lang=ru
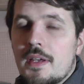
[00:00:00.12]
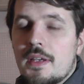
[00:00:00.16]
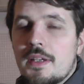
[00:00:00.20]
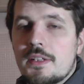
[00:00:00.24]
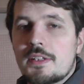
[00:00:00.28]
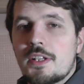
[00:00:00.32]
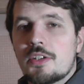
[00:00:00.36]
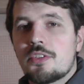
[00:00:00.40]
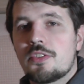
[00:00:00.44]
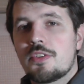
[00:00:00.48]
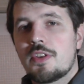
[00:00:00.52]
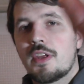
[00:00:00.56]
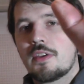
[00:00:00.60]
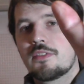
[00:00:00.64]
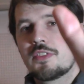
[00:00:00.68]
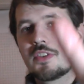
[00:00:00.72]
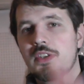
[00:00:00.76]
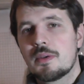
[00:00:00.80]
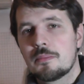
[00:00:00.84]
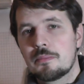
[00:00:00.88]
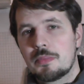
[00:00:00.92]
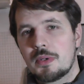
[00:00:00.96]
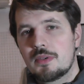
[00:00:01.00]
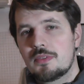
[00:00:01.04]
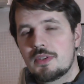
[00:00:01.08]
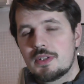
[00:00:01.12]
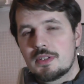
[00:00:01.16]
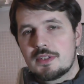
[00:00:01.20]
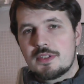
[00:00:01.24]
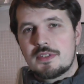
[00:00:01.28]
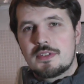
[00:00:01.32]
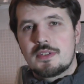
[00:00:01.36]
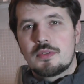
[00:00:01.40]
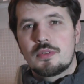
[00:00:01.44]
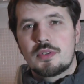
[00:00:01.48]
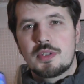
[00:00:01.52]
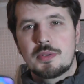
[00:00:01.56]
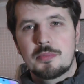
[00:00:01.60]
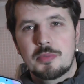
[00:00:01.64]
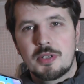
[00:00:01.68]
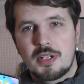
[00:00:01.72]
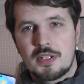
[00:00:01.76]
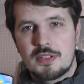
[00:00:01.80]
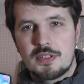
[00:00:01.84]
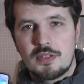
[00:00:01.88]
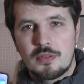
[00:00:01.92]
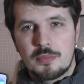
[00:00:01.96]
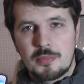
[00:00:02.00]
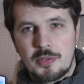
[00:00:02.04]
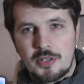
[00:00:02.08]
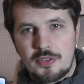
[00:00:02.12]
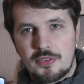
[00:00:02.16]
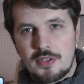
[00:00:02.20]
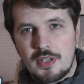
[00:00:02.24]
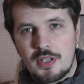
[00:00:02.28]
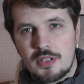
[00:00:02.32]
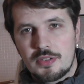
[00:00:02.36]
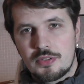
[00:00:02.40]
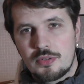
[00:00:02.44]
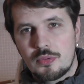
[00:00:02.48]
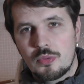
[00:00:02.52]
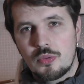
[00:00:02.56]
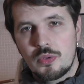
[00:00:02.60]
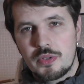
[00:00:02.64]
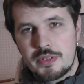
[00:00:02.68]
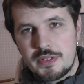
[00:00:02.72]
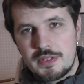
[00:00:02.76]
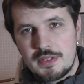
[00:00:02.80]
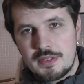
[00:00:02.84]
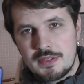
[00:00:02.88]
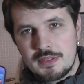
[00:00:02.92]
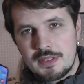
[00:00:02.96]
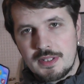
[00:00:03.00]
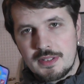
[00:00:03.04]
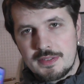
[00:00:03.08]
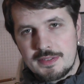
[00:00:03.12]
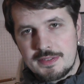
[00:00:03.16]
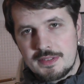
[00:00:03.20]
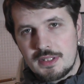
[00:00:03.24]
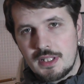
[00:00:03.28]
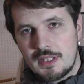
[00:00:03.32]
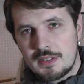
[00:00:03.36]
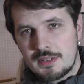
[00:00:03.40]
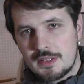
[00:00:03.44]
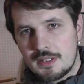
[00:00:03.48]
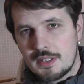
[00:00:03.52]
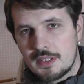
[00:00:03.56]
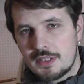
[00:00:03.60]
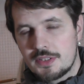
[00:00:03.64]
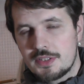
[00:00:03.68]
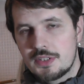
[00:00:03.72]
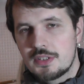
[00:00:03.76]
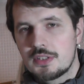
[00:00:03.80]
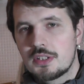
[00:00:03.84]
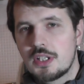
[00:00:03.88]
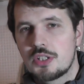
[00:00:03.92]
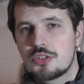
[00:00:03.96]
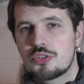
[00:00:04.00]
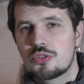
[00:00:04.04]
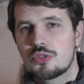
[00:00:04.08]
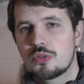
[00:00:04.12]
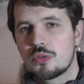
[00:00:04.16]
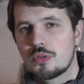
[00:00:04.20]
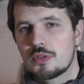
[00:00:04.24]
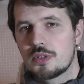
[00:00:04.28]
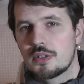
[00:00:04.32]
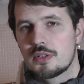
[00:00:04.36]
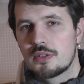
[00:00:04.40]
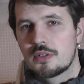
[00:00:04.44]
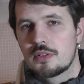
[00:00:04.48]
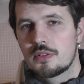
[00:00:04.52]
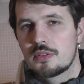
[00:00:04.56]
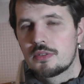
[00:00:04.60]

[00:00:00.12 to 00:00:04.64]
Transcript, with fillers: Итак, друзья, всем привет! Сегодня бы хотел вам рассказать о недостатках, недочетах.